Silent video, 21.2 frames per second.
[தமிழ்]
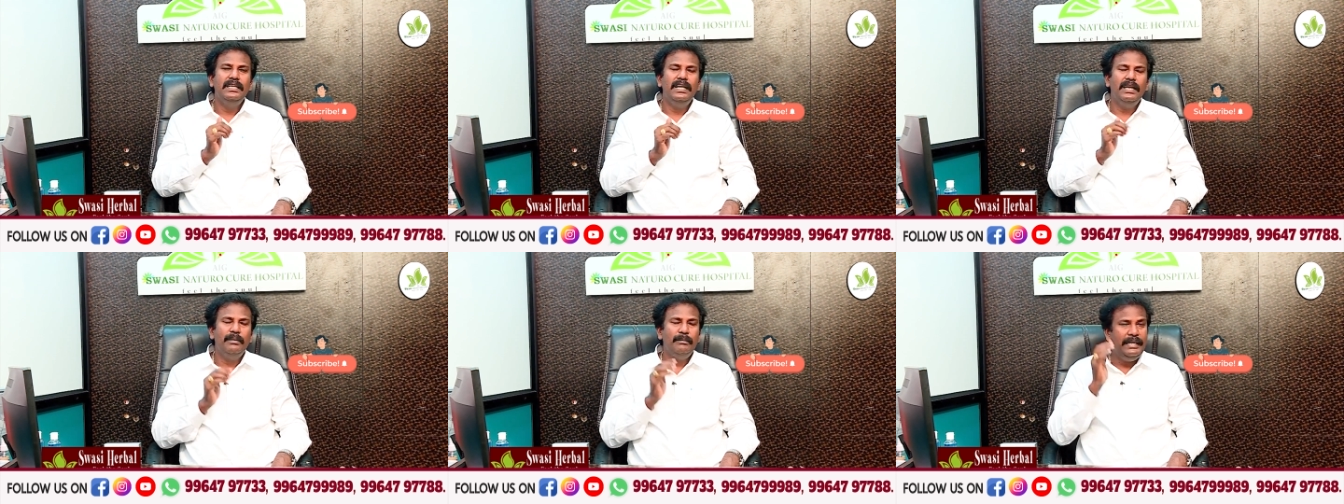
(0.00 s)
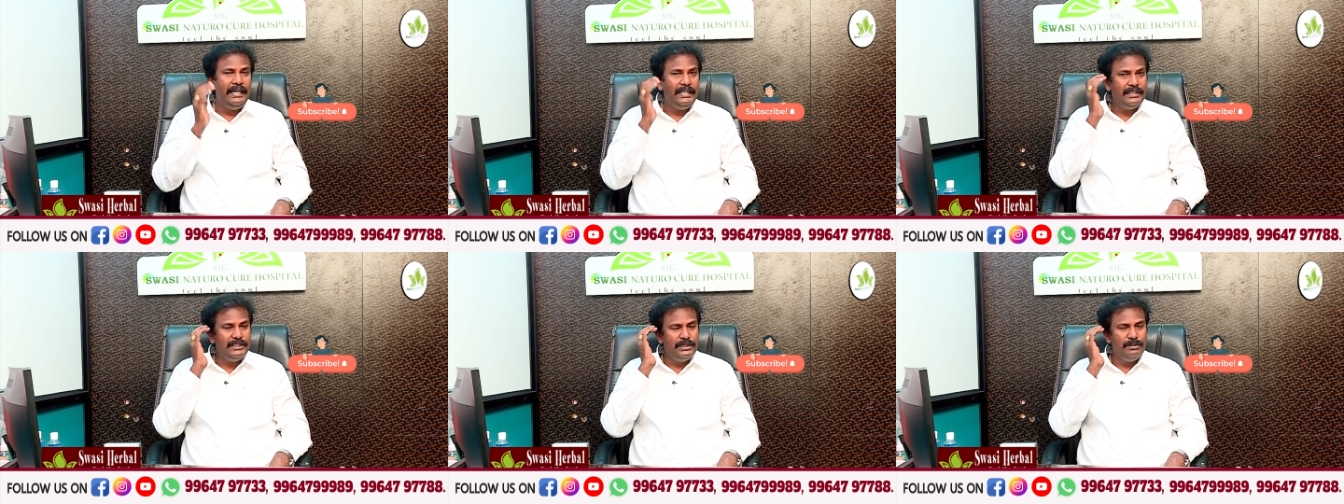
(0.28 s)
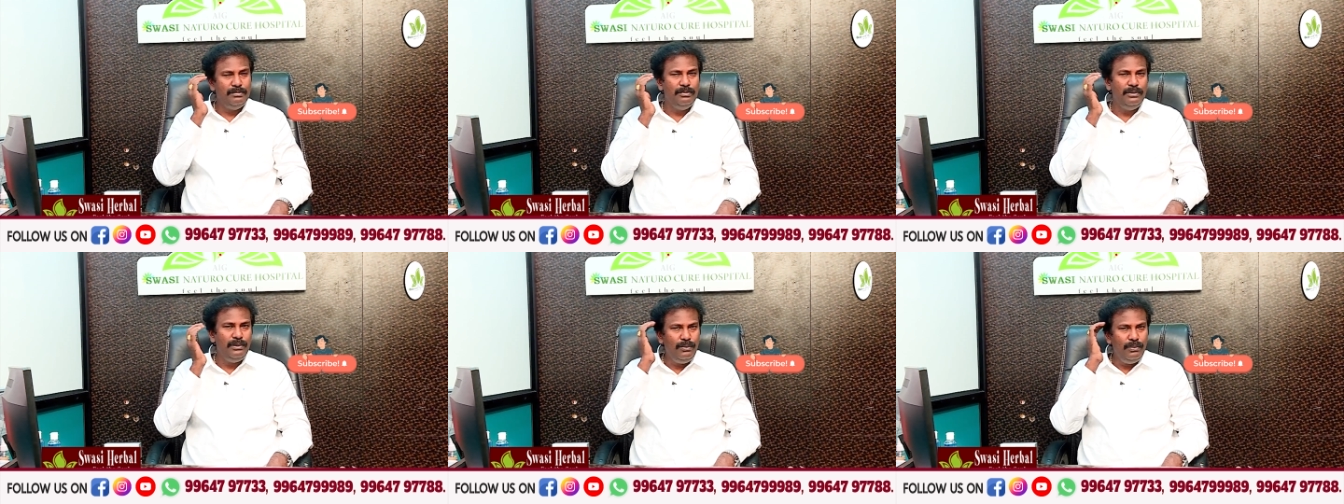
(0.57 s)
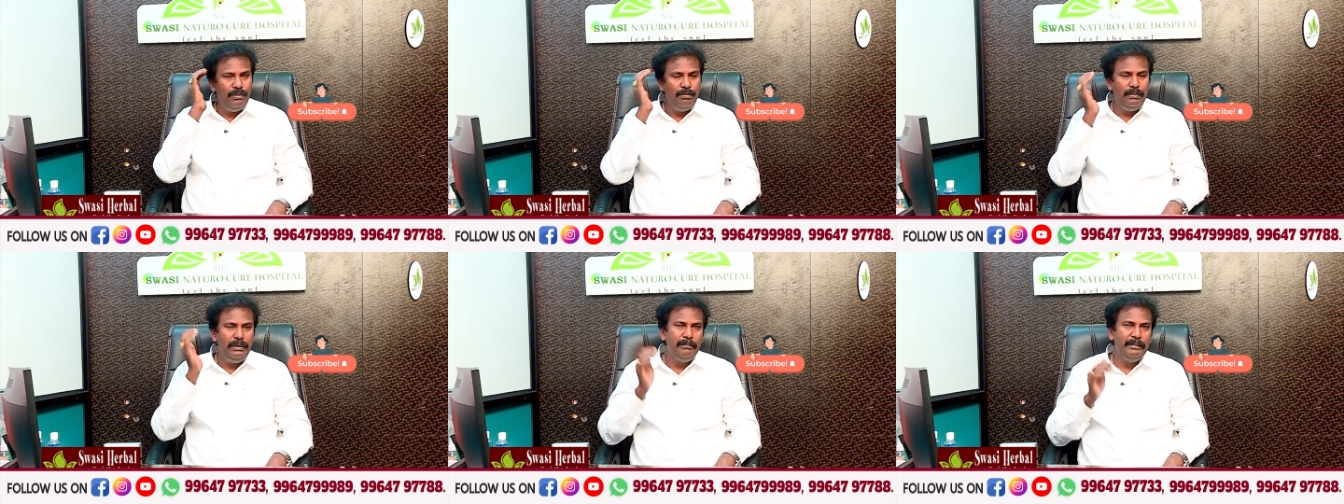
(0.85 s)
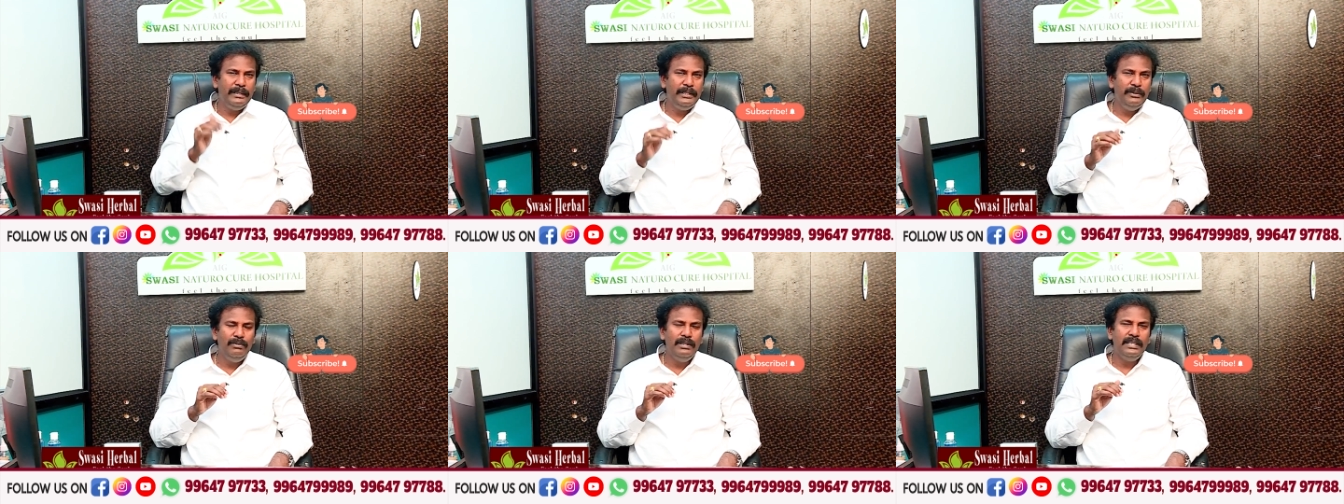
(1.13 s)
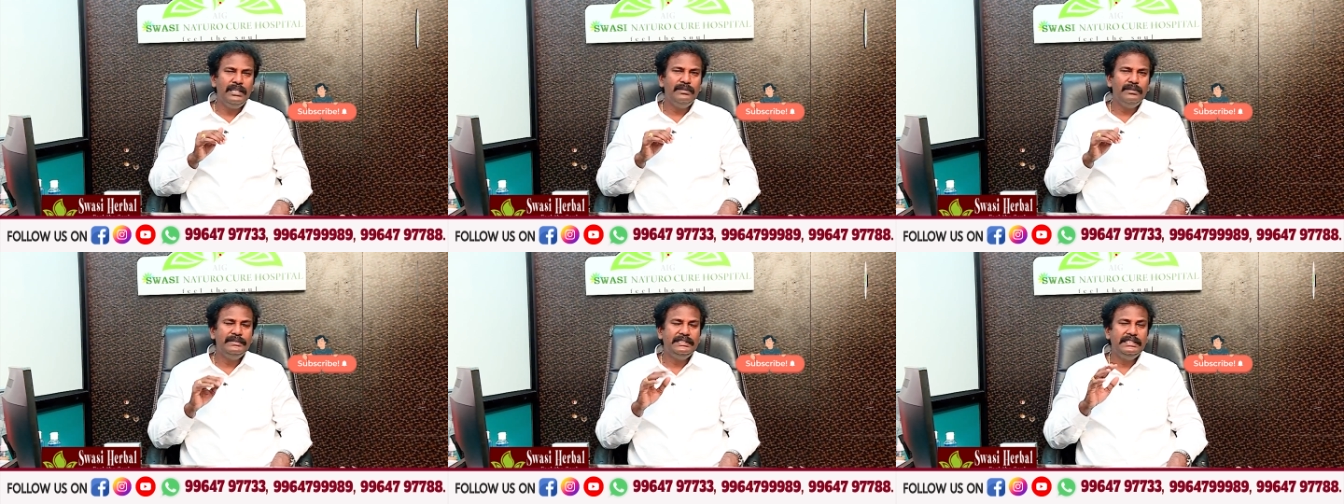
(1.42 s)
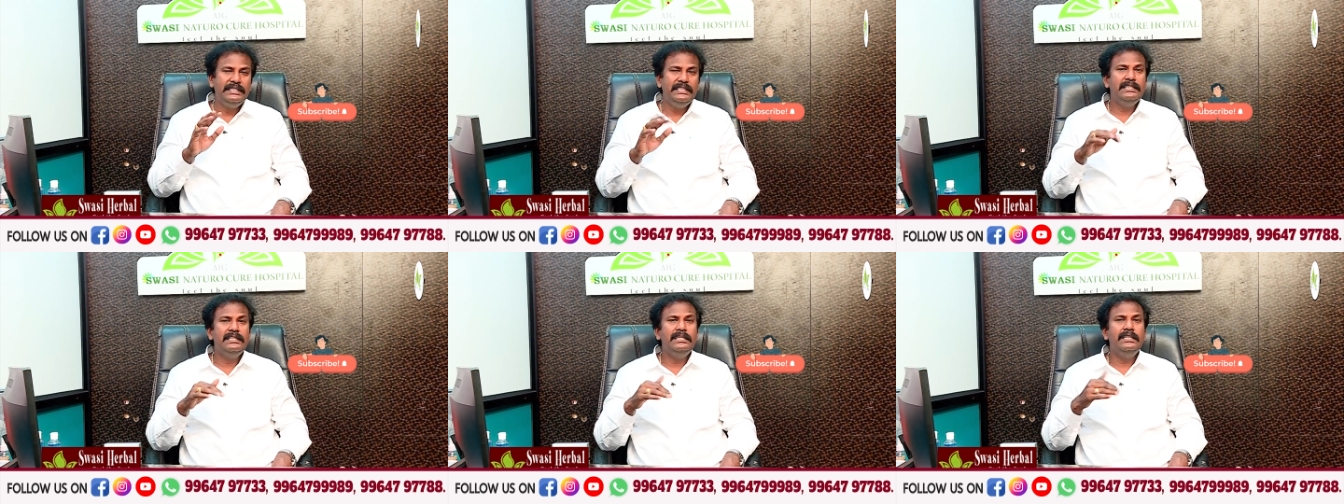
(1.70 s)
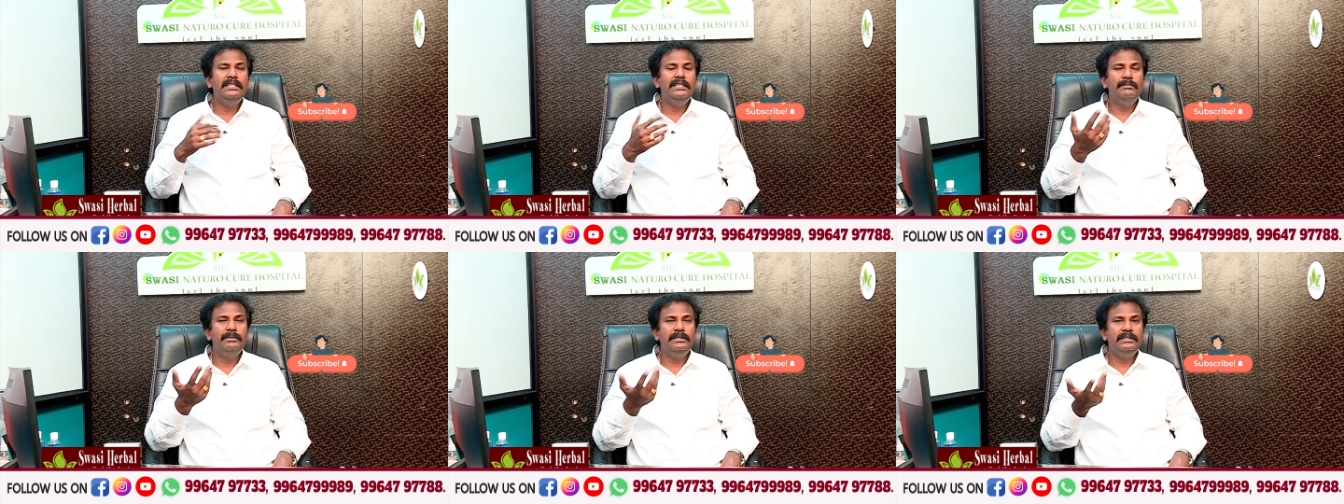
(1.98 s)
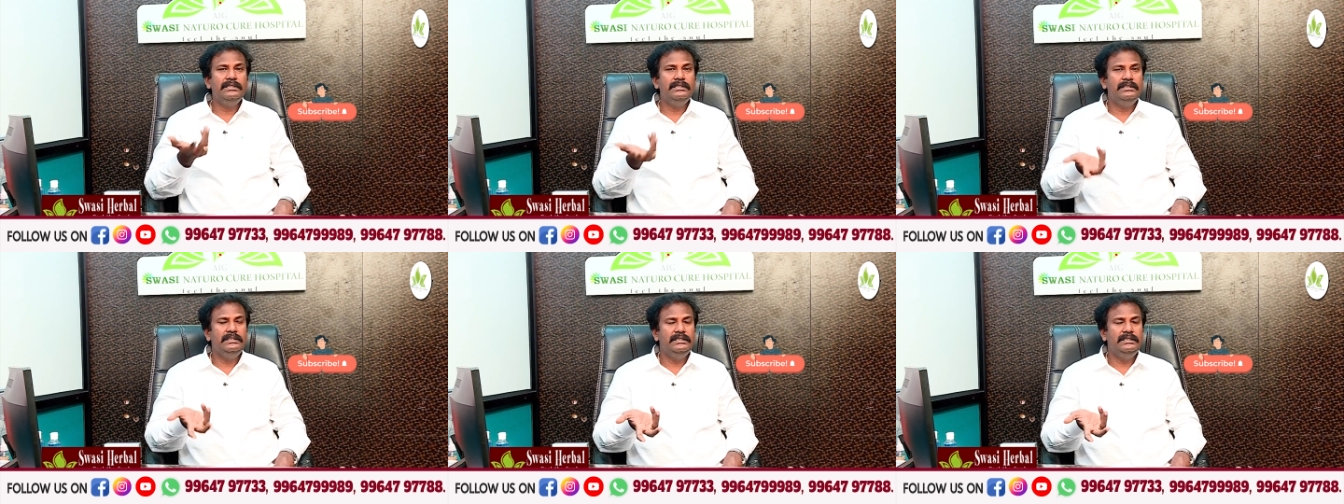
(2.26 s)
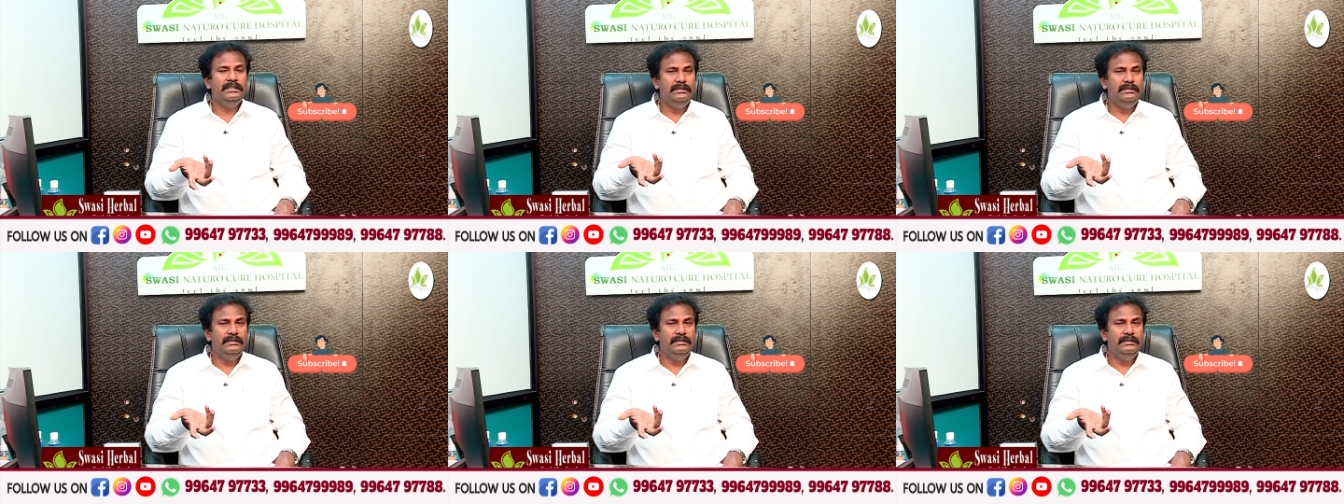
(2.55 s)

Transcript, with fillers: நம்ம ஆக்சிபிட்டல் லோப்பில் பதிவான விஷயங்கள் நமக்கு